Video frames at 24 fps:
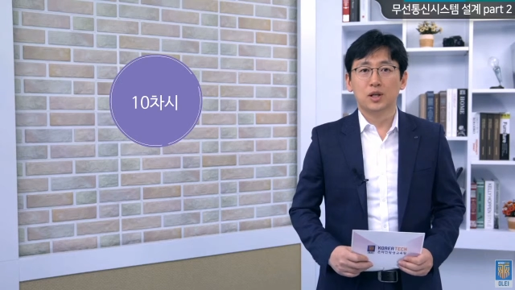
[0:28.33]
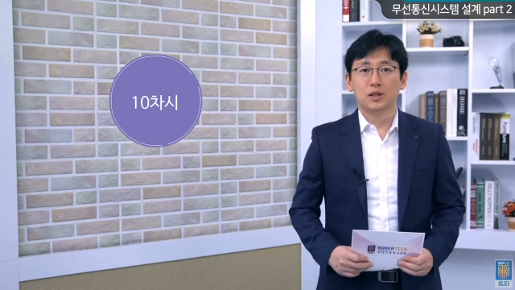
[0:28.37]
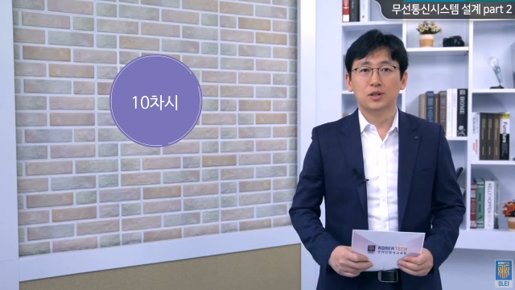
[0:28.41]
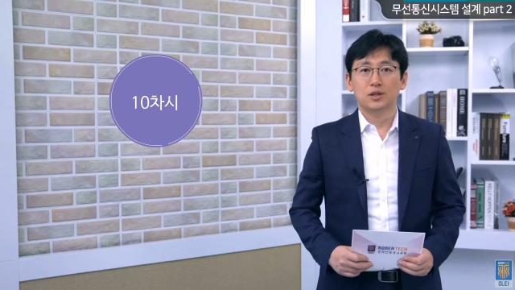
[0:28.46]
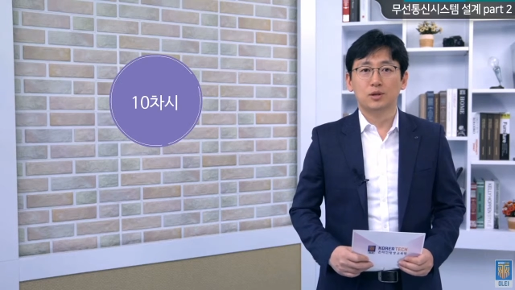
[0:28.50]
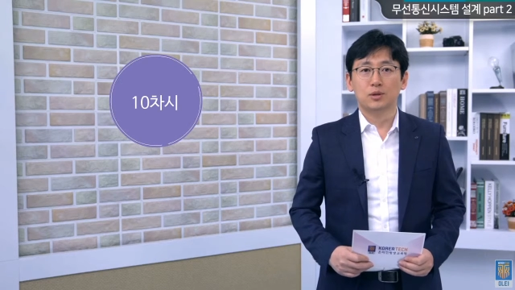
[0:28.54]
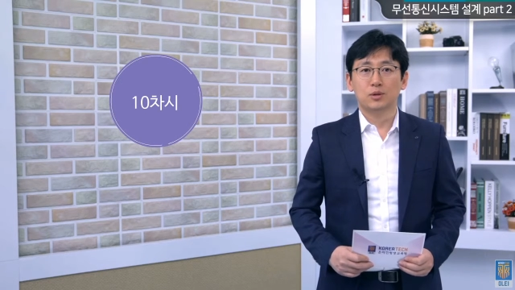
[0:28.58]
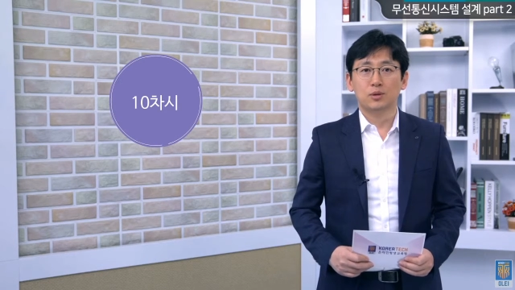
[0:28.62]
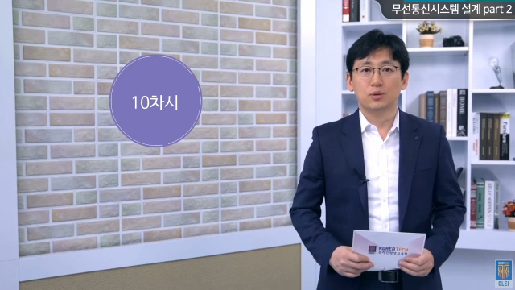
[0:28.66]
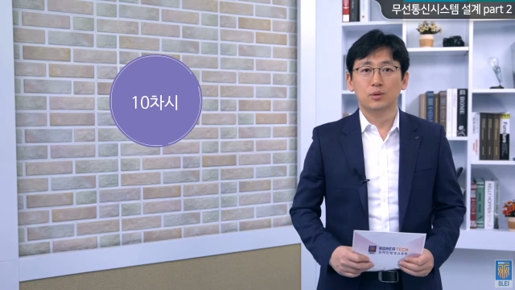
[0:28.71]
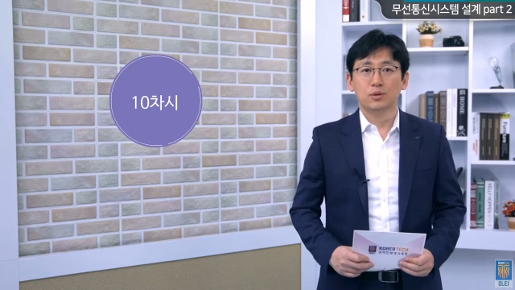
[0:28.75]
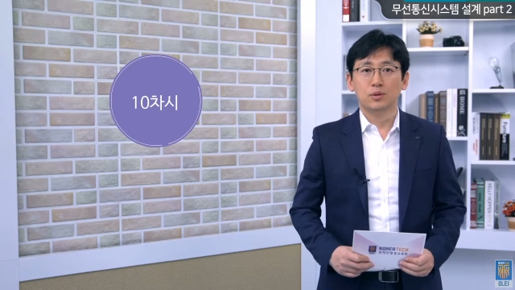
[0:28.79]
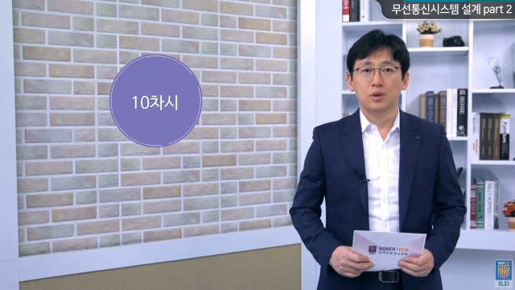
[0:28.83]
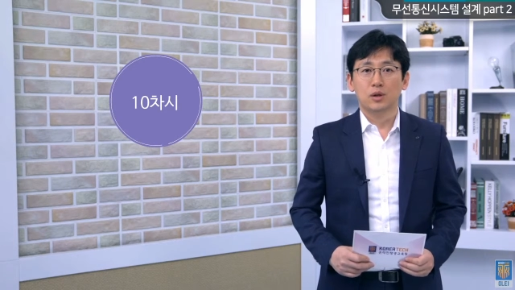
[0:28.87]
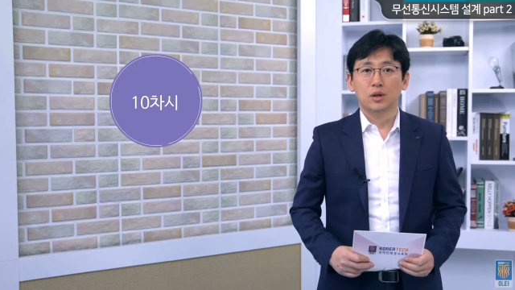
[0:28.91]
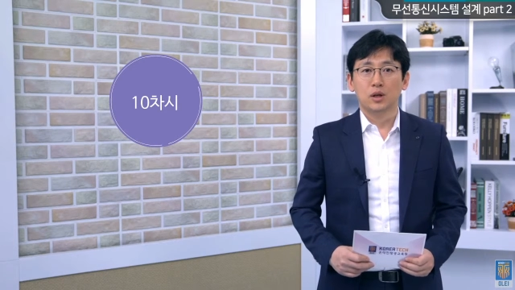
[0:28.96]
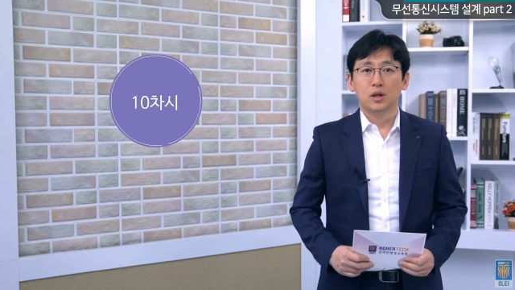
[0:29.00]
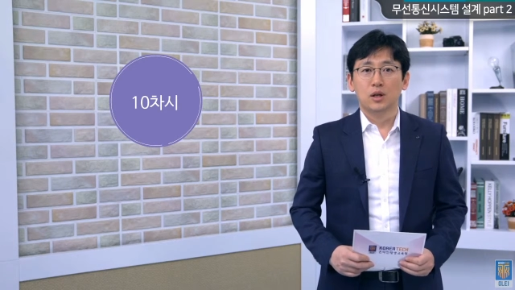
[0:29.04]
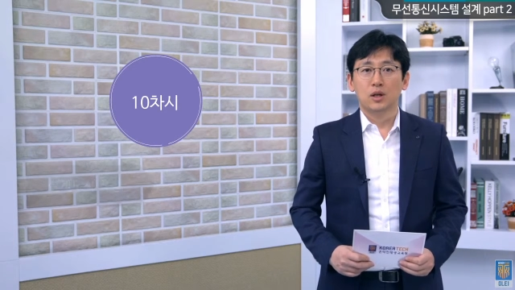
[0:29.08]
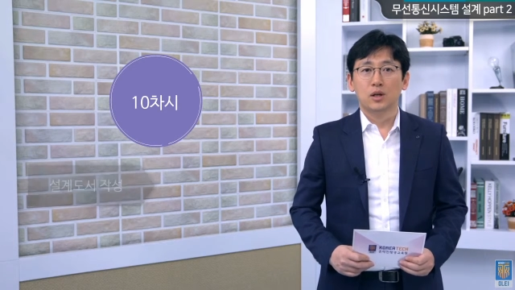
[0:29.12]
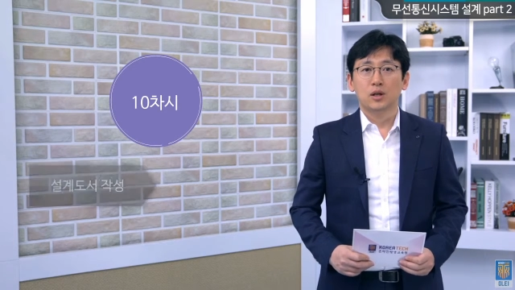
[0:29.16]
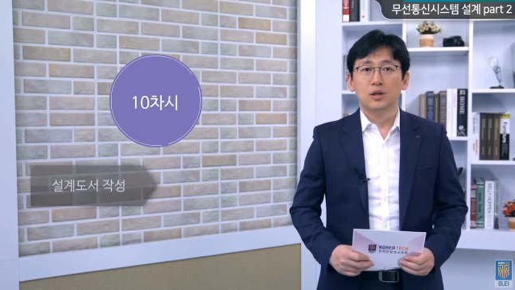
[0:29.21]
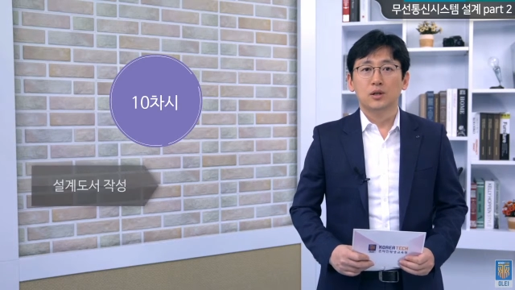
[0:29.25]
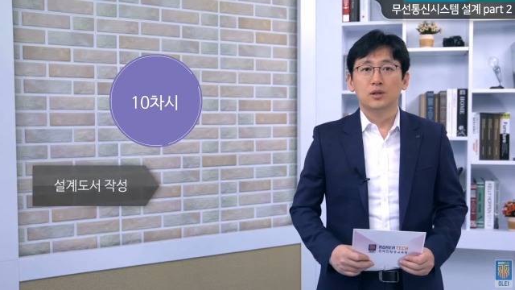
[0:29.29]
시로
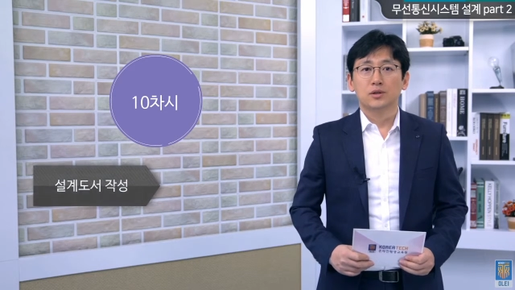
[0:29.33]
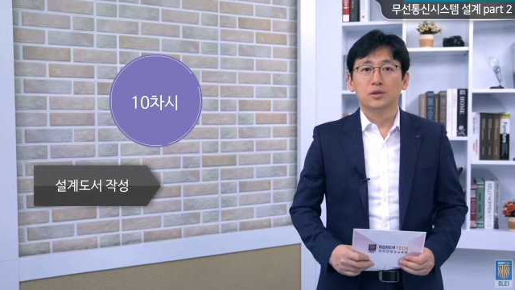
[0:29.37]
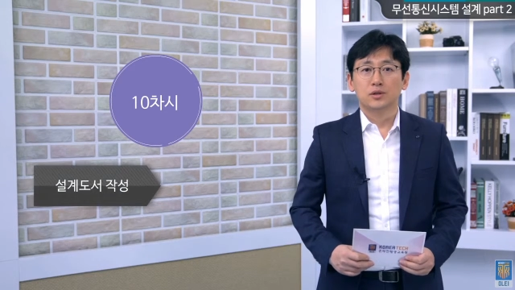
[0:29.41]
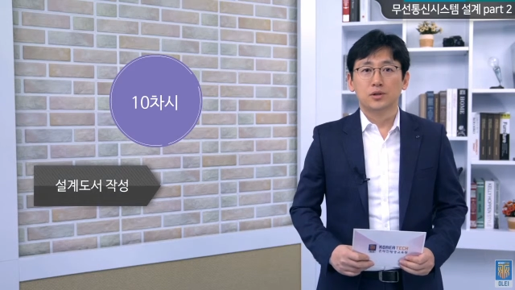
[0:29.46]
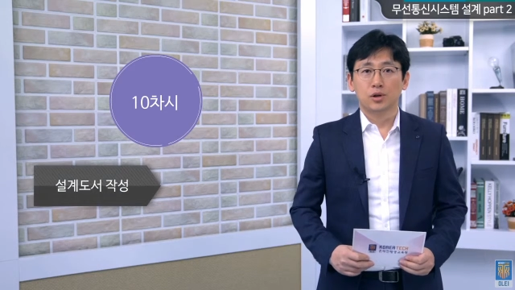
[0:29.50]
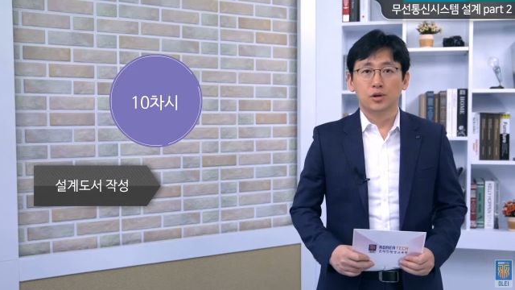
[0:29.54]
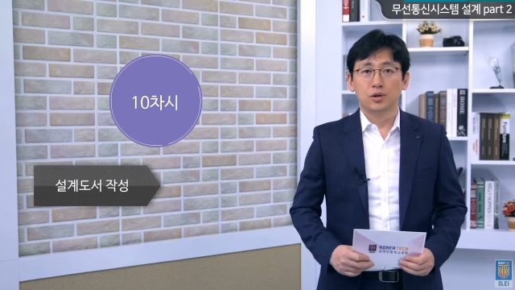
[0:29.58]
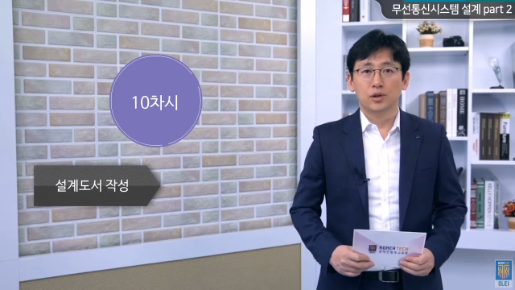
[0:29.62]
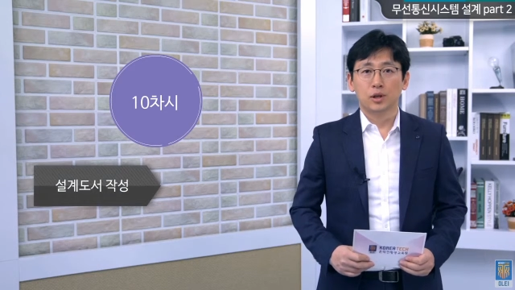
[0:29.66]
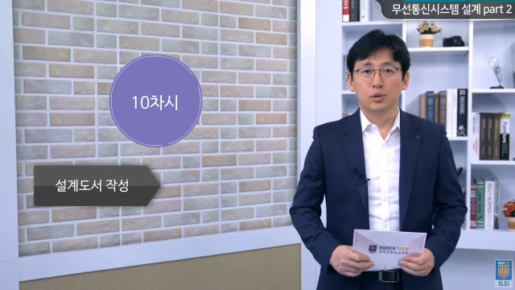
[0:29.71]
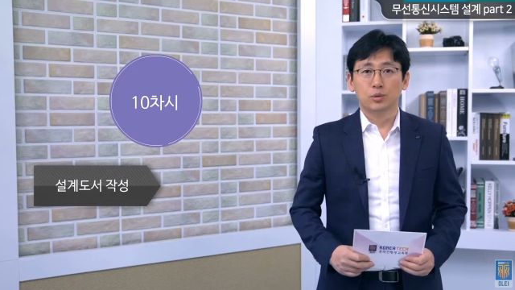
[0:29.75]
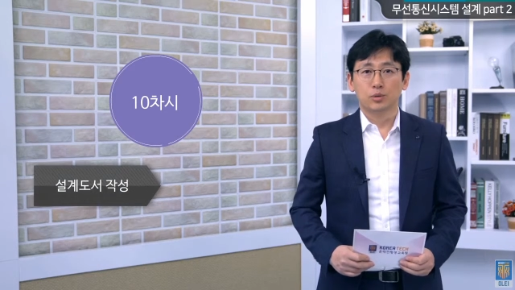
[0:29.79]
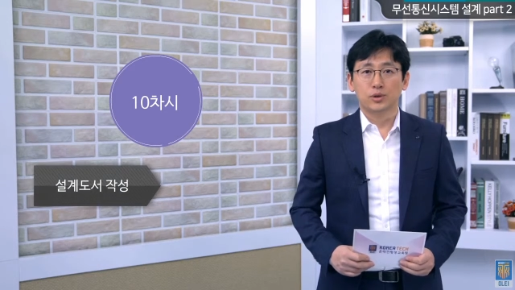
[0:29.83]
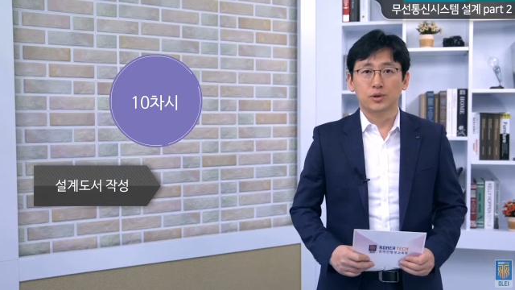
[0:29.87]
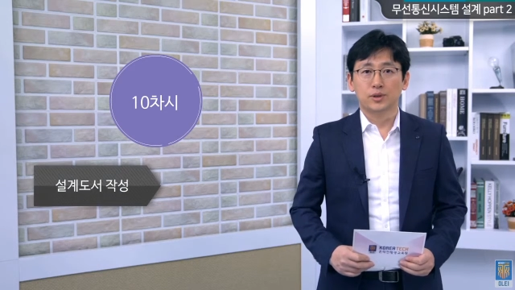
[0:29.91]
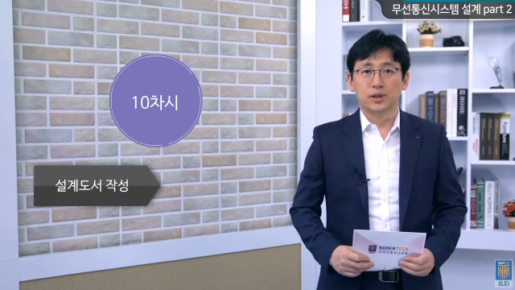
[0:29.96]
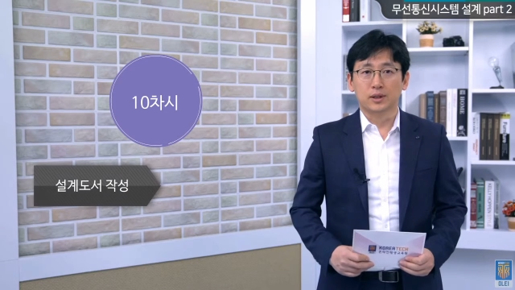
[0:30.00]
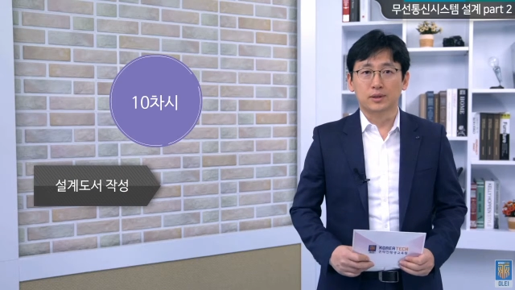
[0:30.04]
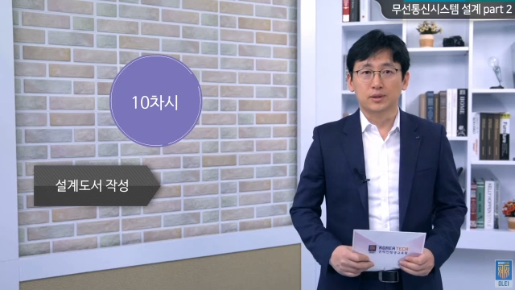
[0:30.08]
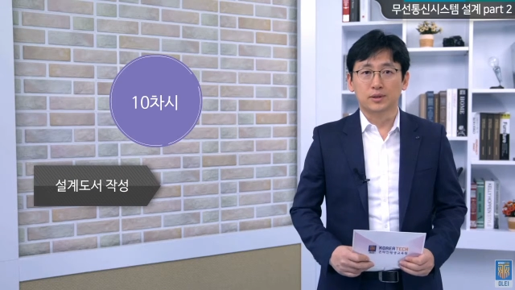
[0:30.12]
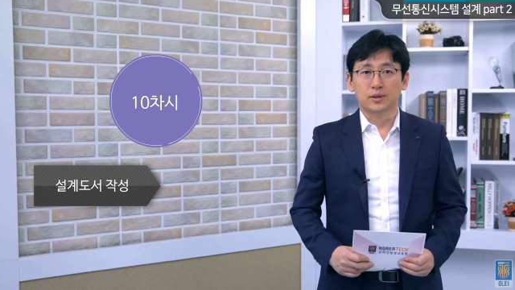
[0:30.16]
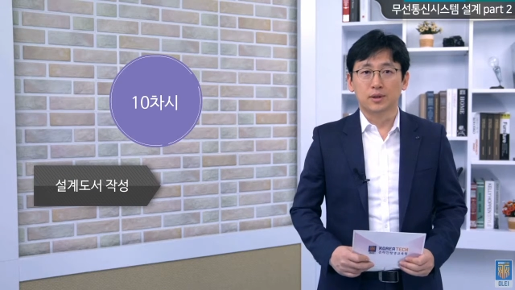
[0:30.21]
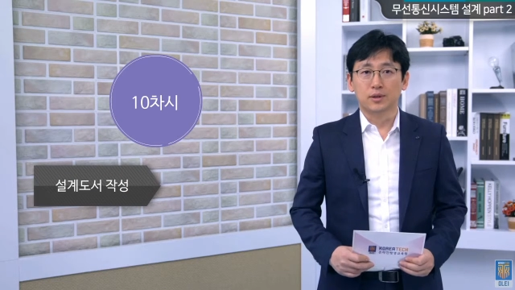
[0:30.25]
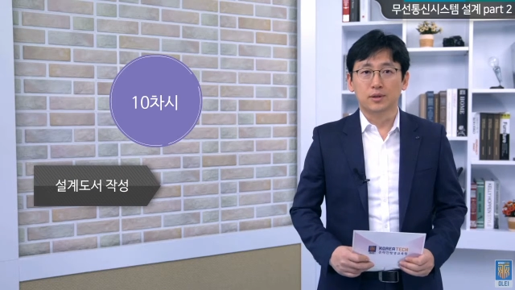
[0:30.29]
설계도서
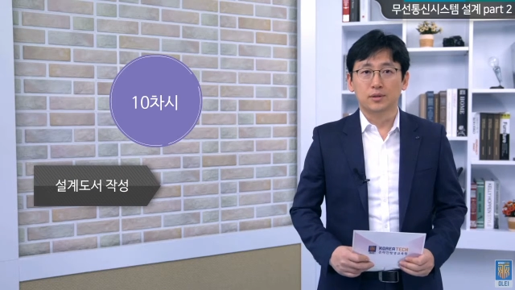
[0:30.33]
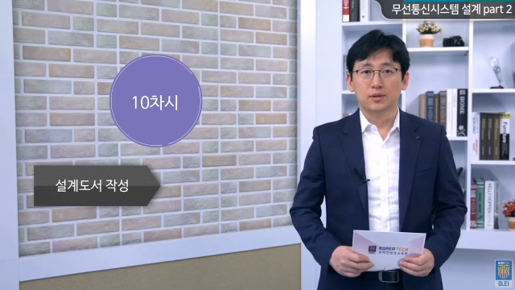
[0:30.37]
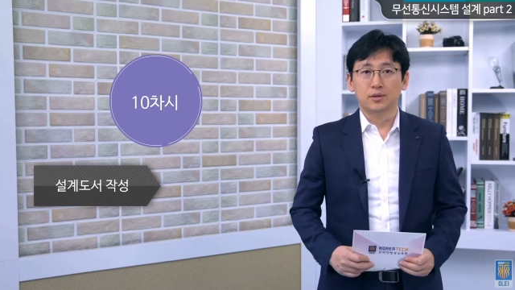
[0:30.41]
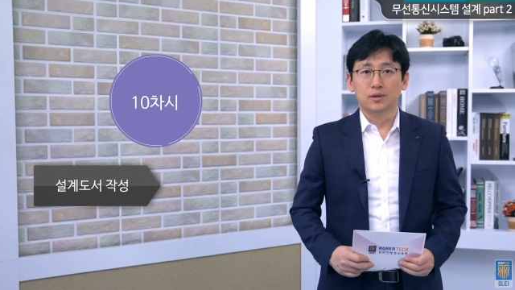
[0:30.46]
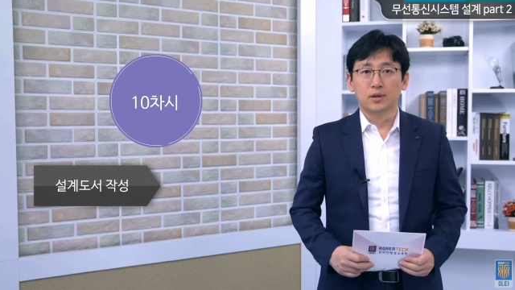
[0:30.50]
작성,